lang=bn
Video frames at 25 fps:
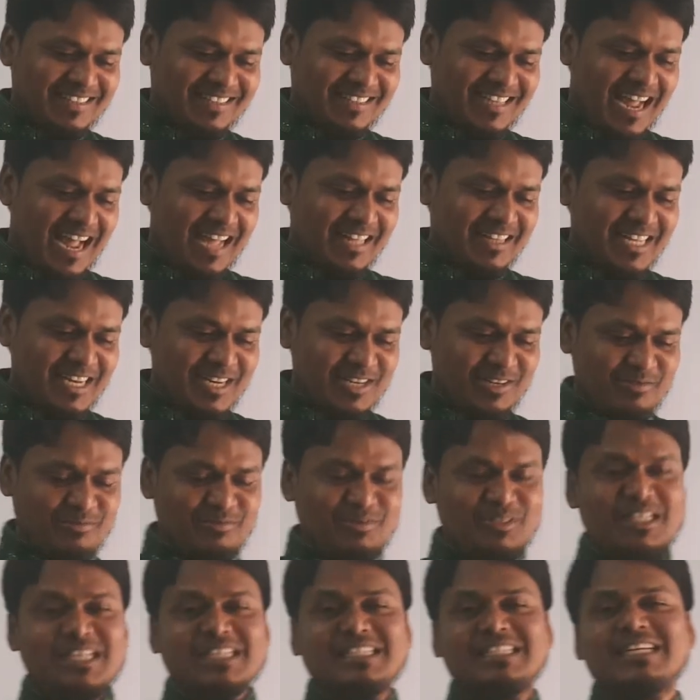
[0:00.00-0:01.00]
তাদের
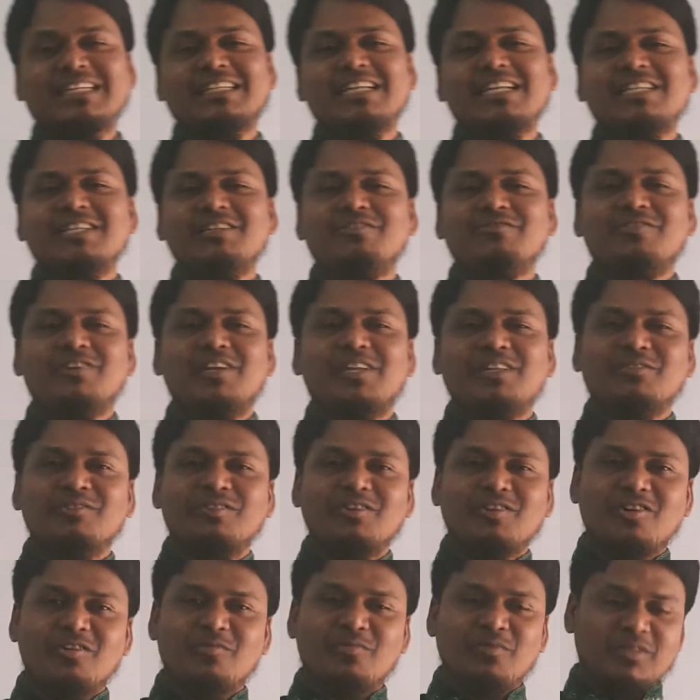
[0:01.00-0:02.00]
উদ্দেশ্যে একটা টিউটোরিয়াল
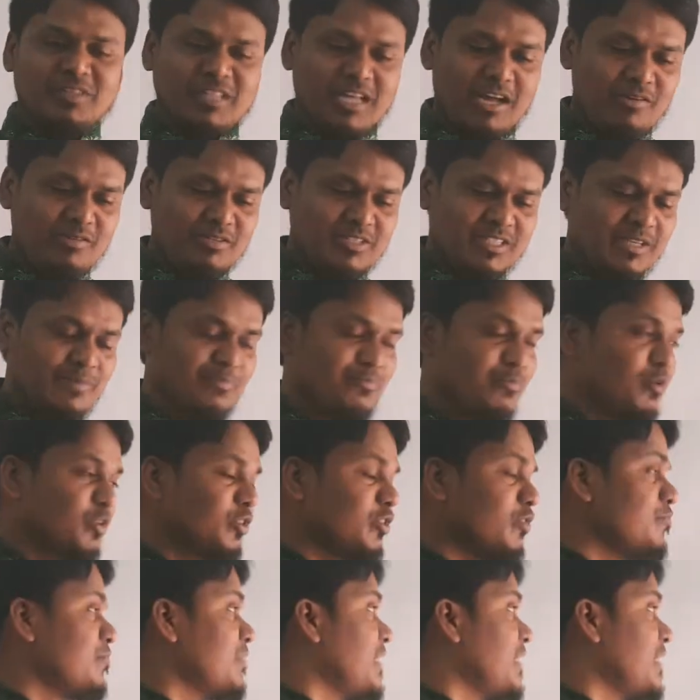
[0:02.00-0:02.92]
তৈরি করবো তা হচ্ছে প্রথম